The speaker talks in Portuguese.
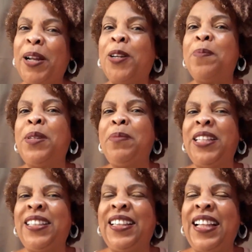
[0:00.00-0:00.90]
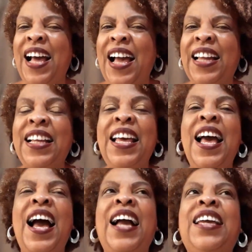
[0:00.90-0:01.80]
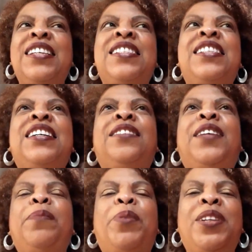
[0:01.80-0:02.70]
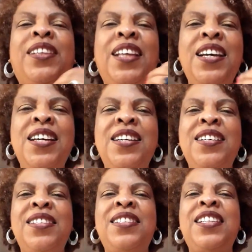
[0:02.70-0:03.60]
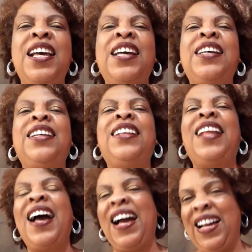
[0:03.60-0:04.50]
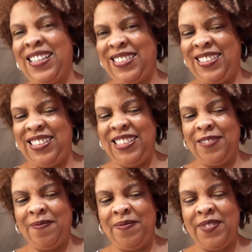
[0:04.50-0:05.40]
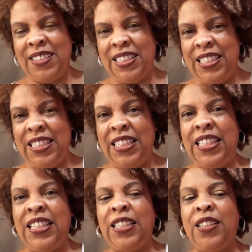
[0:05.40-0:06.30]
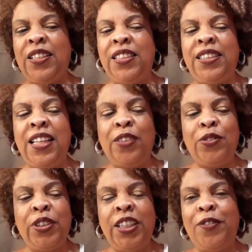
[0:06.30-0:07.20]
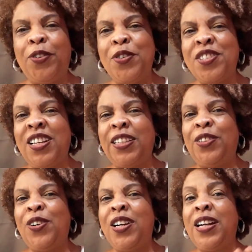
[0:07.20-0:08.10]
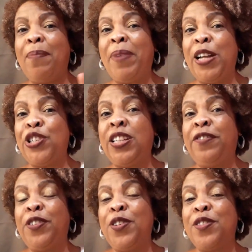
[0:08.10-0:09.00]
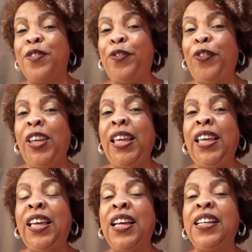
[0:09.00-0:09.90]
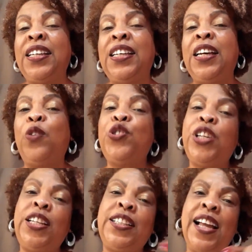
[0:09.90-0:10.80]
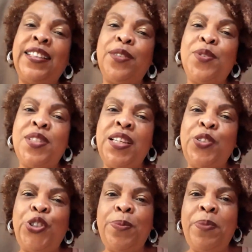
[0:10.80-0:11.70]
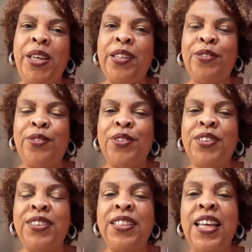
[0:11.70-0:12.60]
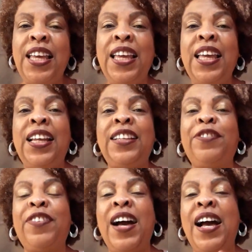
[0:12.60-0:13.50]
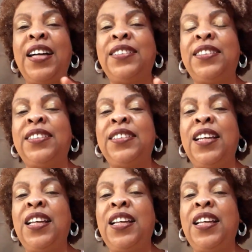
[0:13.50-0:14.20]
para complementar a questão da importância da arte. Então, no livro Consolador, na parte da filosofia, onde ele trata dos sentimentos, ele faz